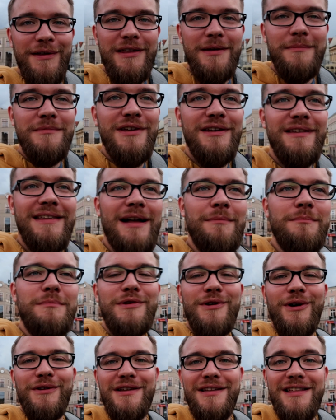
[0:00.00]
Niemniej tam
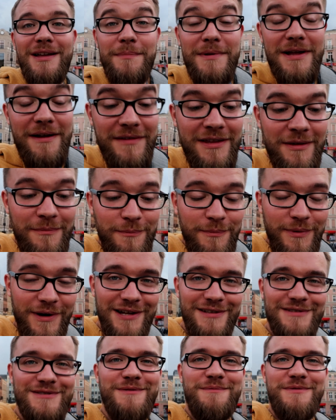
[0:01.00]
mi ona naprawdę
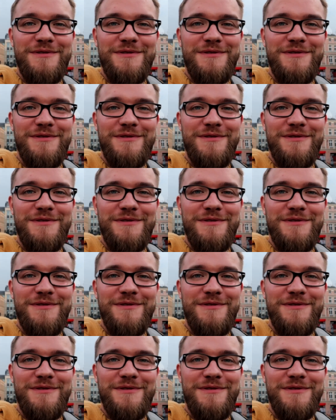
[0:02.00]
bardzo